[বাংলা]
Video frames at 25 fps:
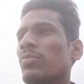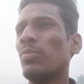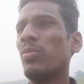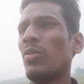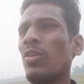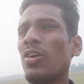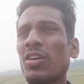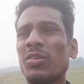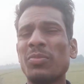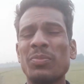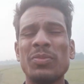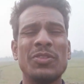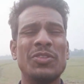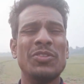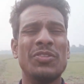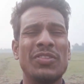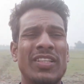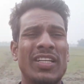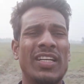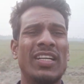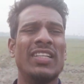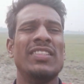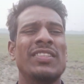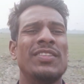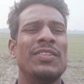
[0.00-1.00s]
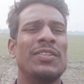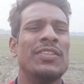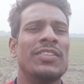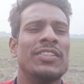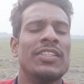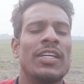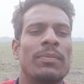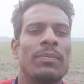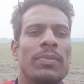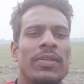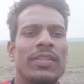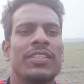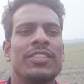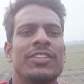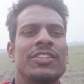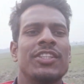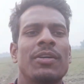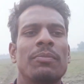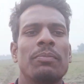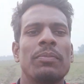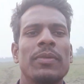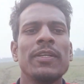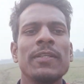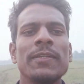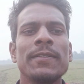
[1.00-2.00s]
ব্লগ ভিডিও নিয়ে হাজির হয়েছে আপনাদের
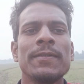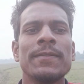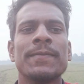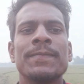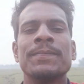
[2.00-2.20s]
সামনে